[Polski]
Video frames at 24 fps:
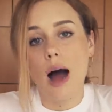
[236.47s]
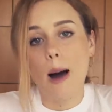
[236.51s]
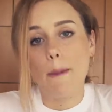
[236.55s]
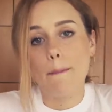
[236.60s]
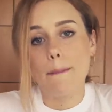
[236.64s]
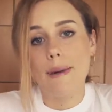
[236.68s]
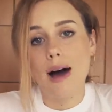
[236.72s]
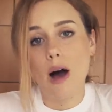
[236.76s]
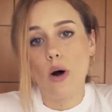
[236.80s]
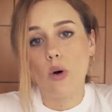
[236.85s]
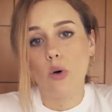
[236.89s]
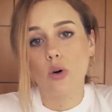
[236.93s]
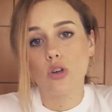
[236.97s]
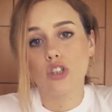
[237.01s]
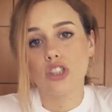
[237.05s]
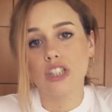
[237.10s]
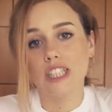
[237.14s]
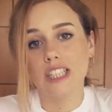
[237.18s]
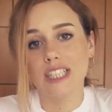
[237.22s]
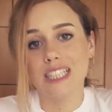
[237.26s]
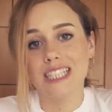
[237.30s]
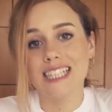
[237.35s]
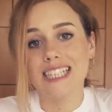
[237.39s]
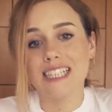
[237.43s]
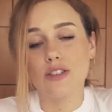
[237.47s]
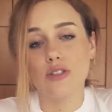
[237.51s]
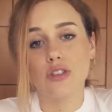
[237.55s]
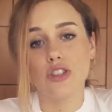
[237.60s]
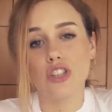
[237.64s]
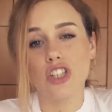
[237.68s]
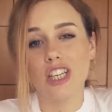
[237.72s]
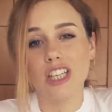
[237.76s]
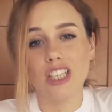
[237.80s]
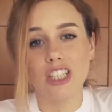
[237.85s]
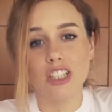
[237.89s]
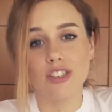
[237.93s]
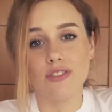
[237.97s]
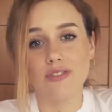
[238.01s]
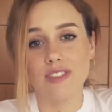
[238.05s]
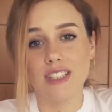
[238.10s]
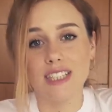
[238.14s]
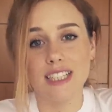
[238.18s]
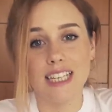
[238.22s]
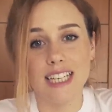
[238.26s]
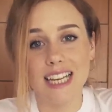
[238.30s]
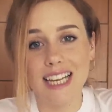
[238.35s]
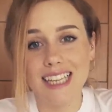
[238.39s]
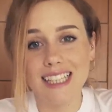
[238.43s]
a mało rzeczy, to rzecz
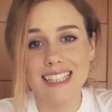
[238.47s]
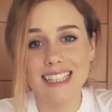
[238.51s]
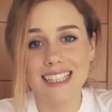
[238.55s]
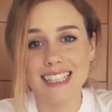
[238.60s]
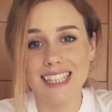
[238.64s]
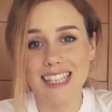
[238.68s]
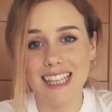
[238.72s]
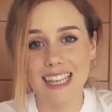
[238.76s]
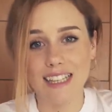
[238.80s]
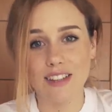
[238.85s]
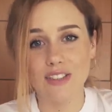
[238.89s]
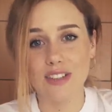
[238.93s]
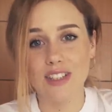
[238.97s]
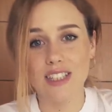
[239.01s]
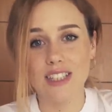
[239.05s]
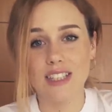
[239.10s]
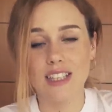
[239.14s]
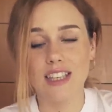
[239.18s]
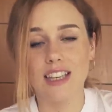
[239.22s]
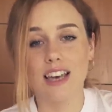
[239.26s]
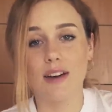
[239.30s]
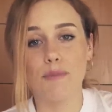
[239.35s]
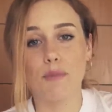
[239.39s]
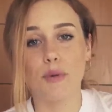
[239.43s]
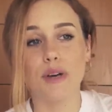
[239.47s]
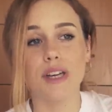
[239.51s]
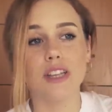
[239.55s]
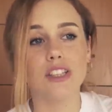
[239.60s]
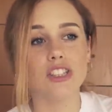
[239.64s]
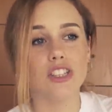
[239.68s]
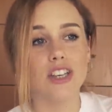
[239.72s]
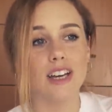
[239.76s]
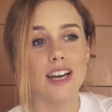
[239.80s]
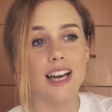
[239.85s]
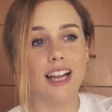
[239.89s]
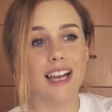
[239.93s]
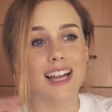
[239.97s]
względna. To jest pojęcie